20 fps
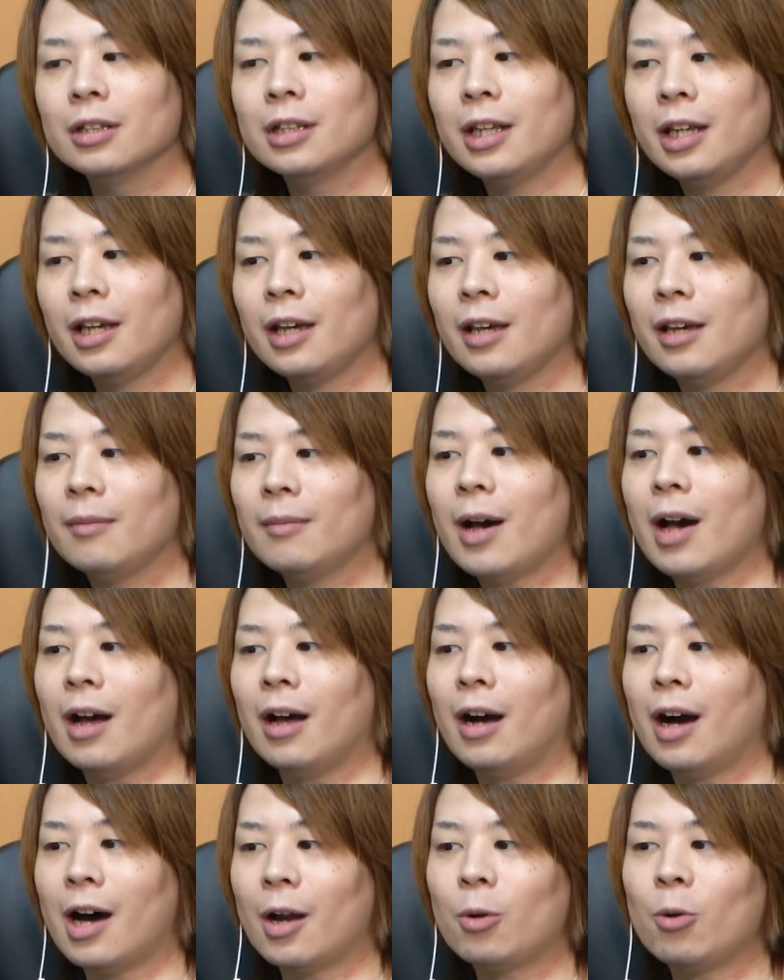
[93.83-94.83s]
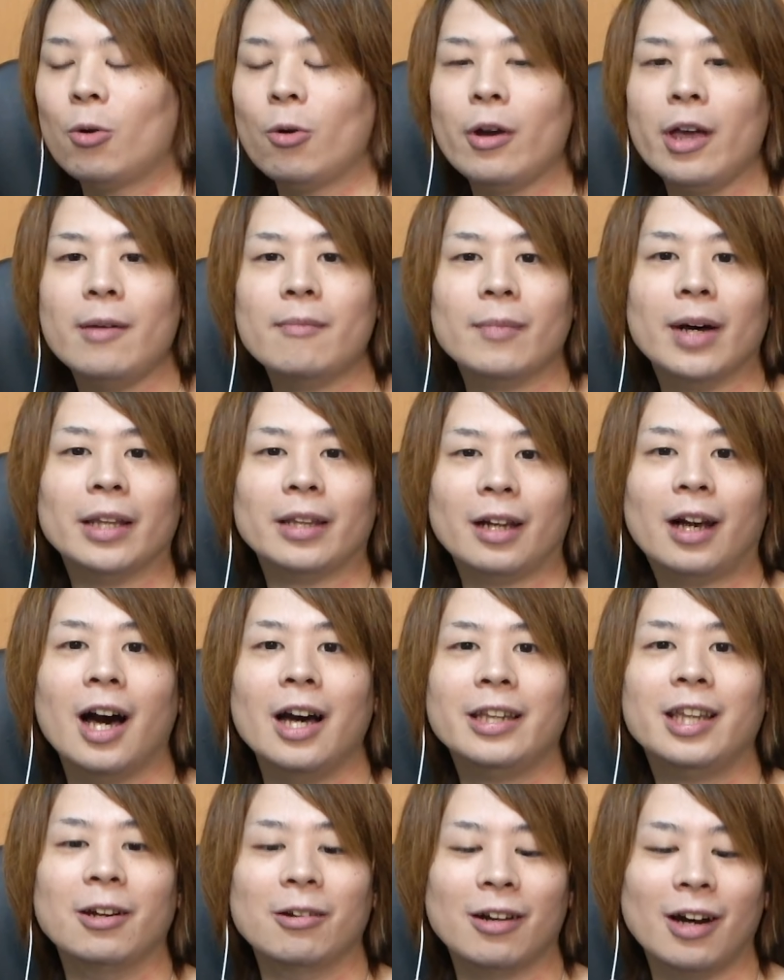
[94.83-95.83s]
で、まあハローエンマって
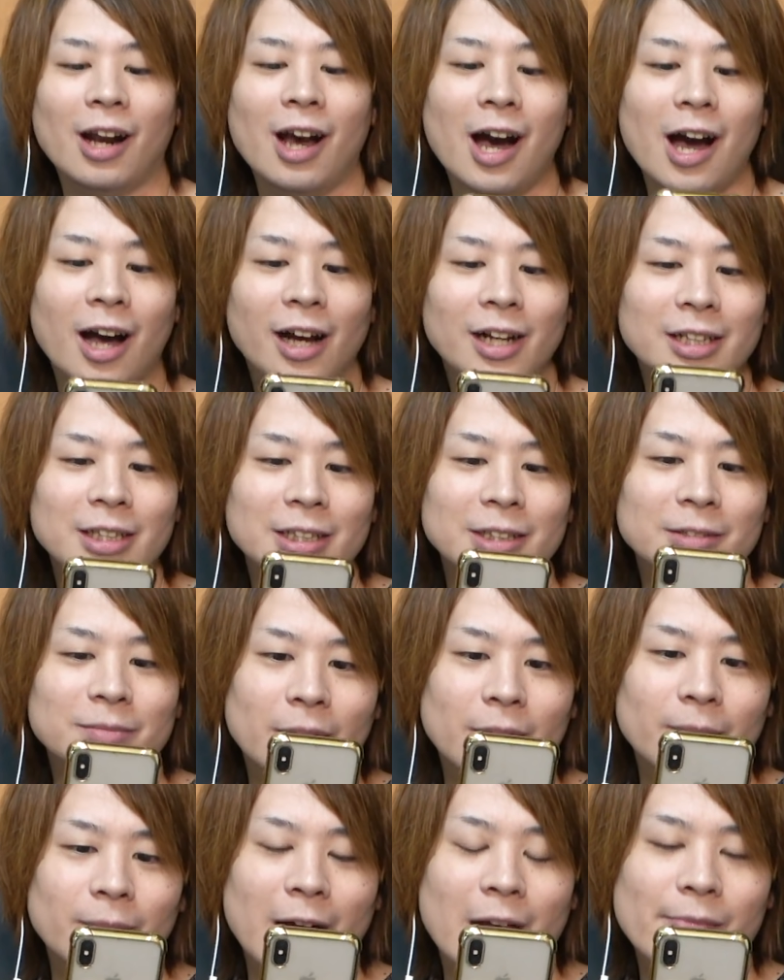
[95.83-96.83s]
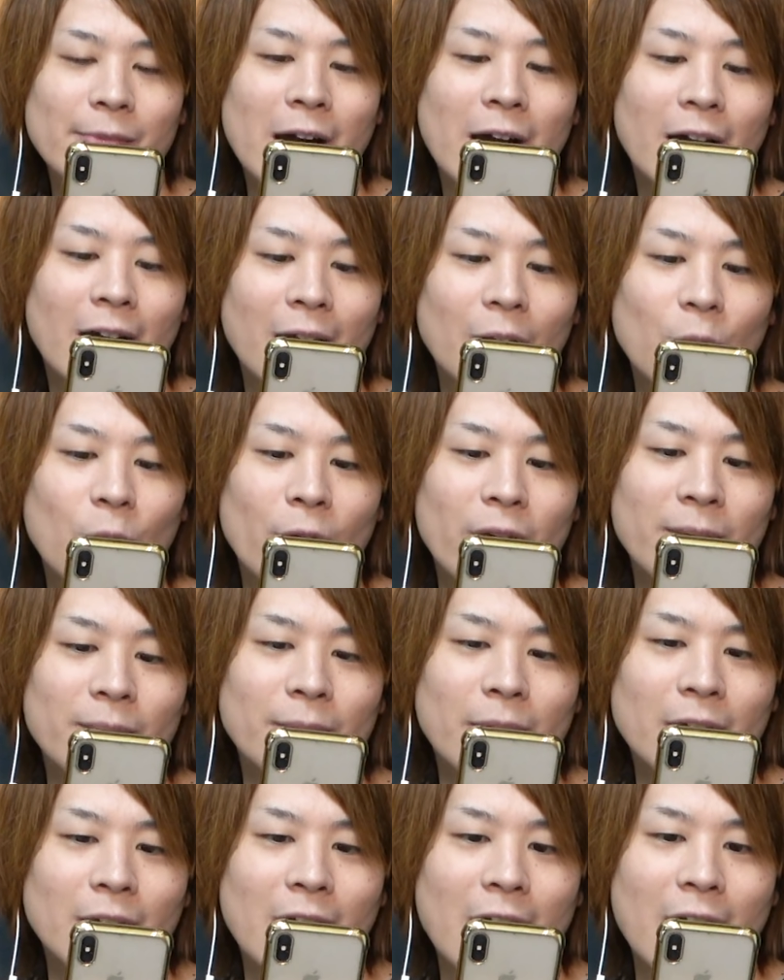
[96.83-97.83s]
書いてるから、まあまあ
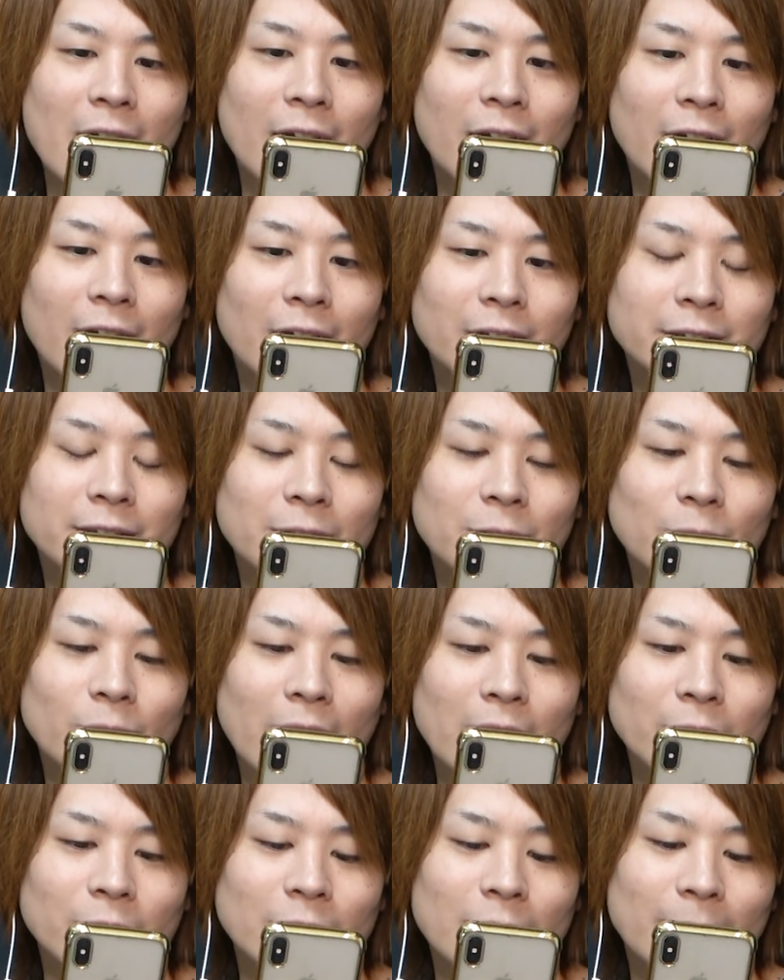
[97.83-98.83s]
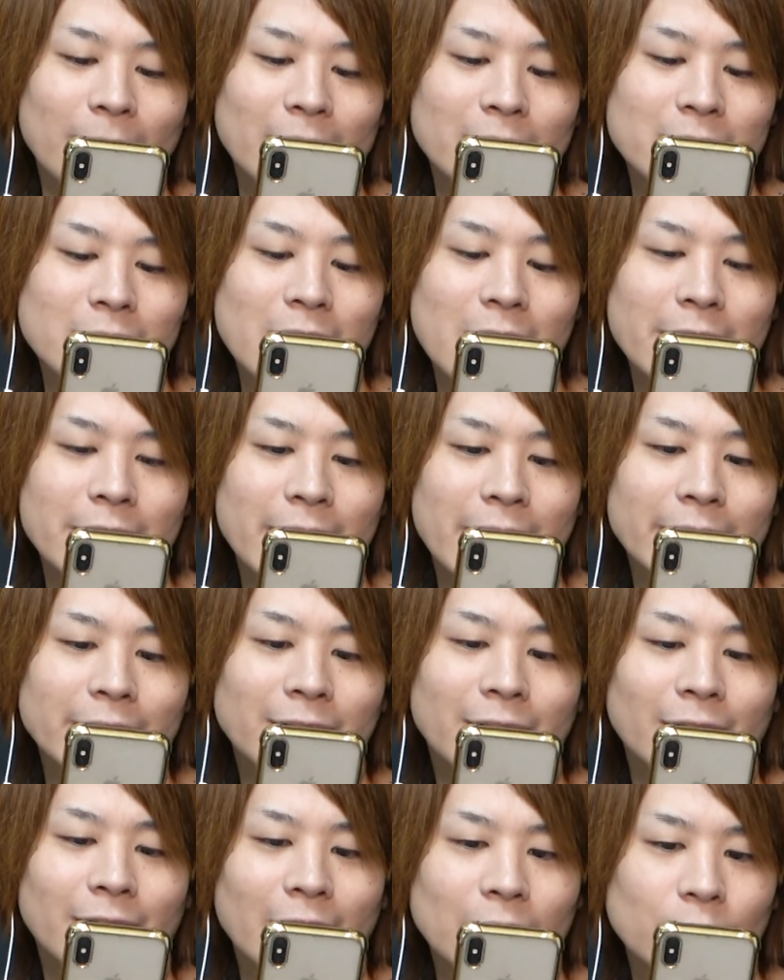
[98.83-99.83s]
ハローエンマが Z ランクで間違いない
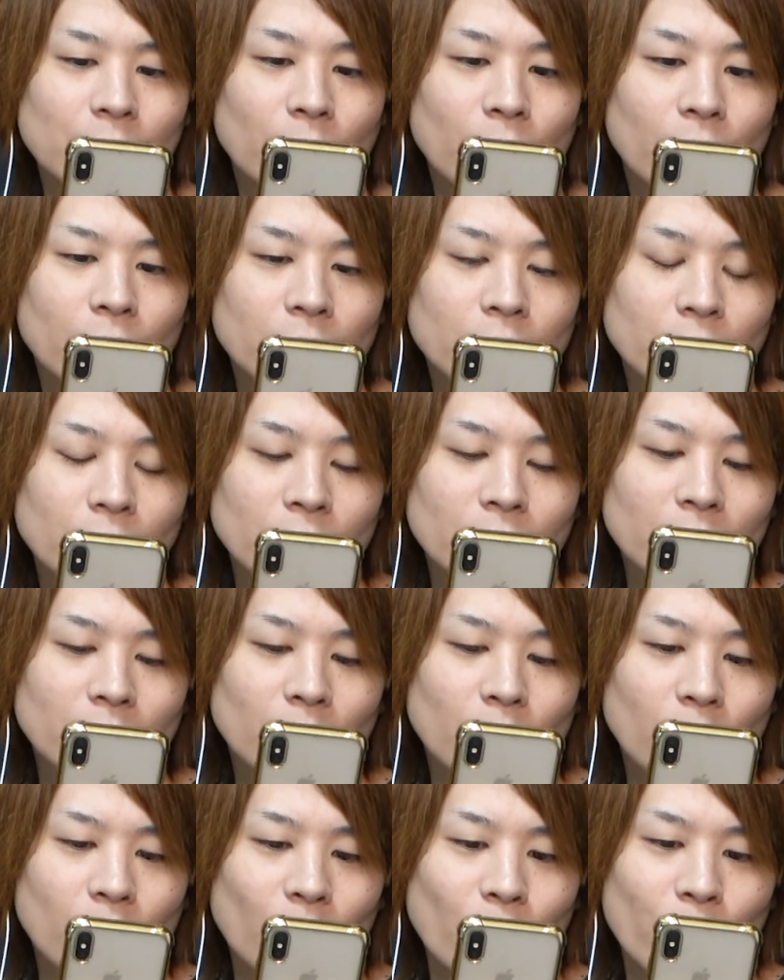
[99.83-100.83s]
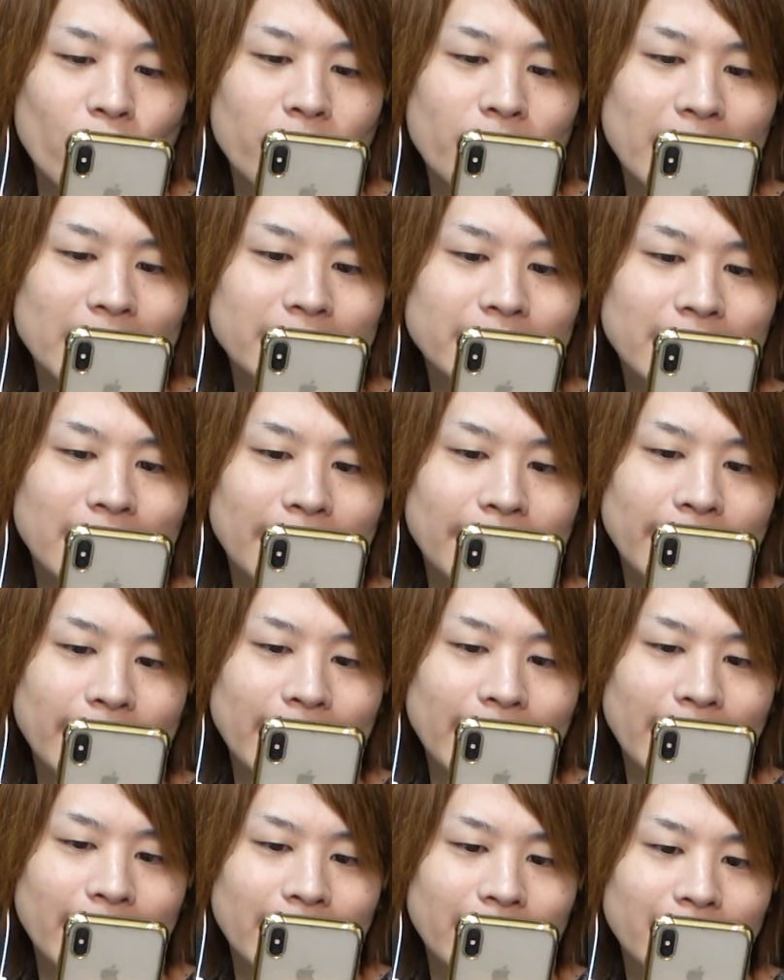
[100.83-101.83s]
かなと思いますか
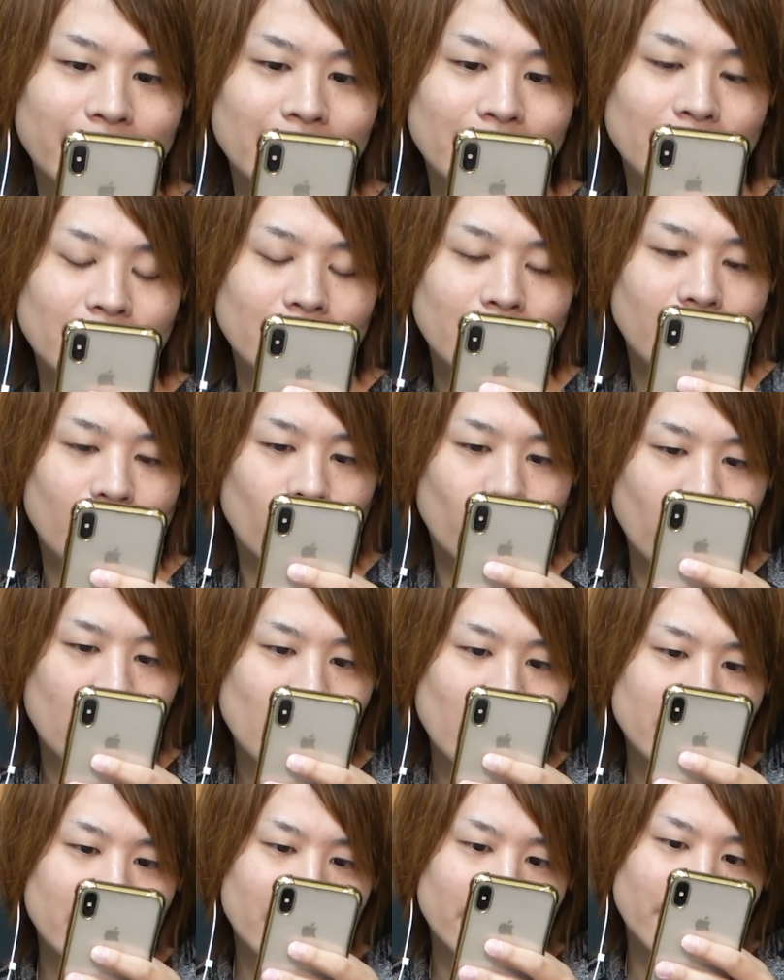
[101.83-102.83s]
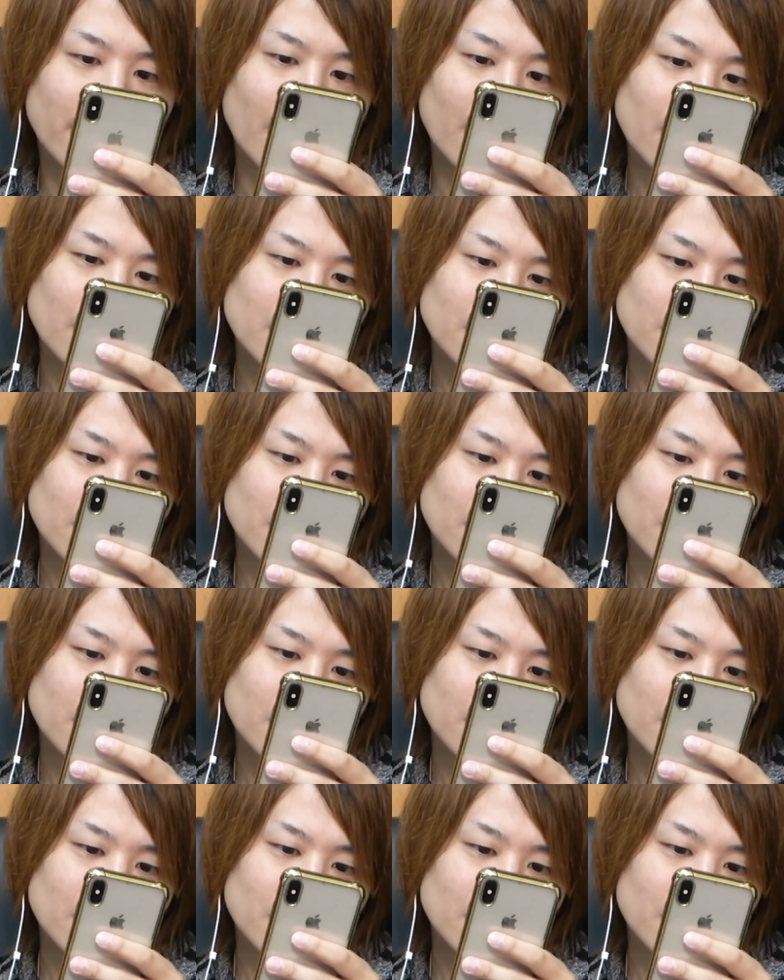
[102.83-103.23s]
ね。これは何だ